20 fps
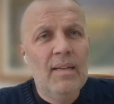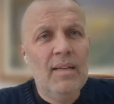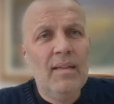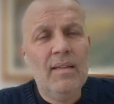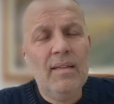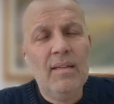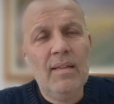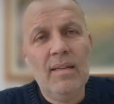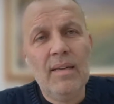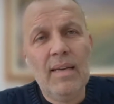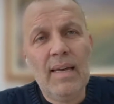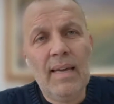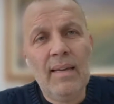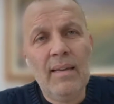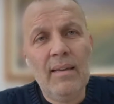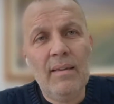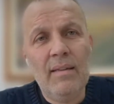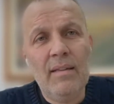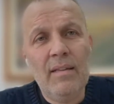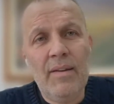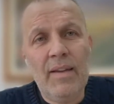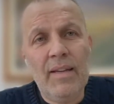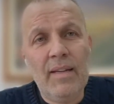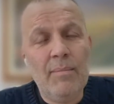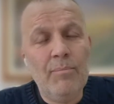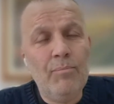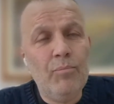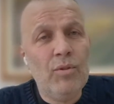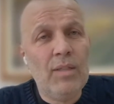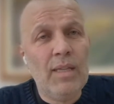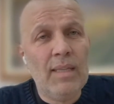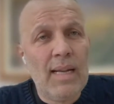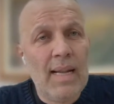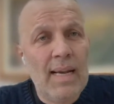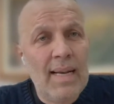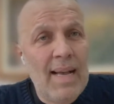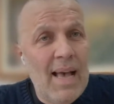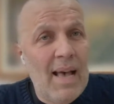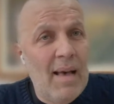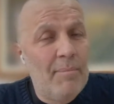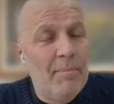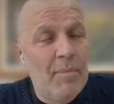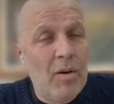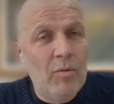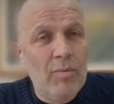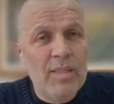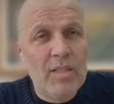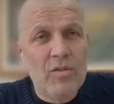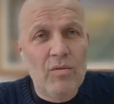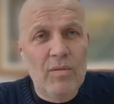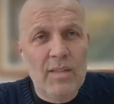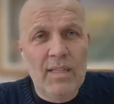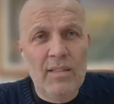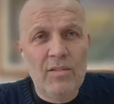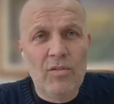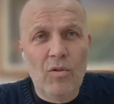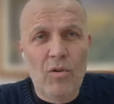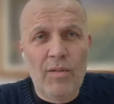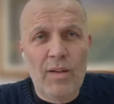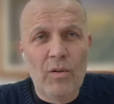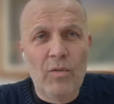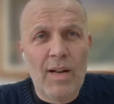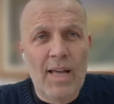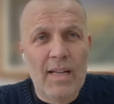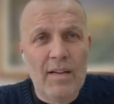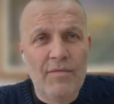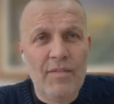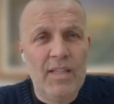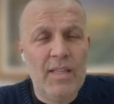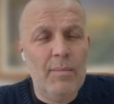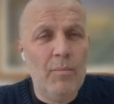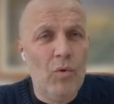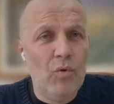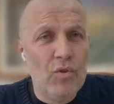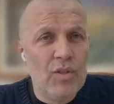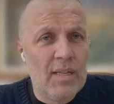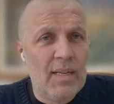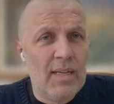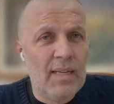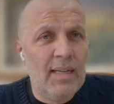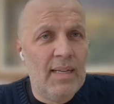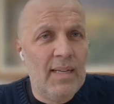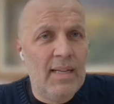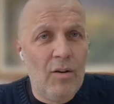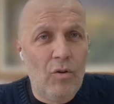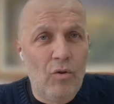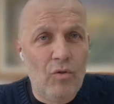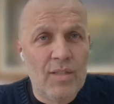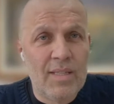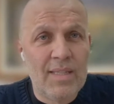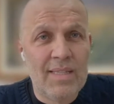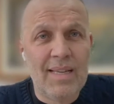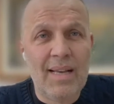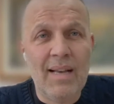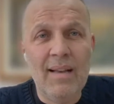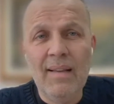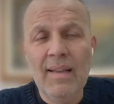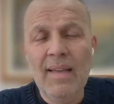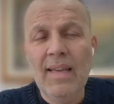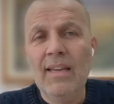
eh, e gli viene amputata la gamba, o persone che trovano larve di mosca nelle ossa,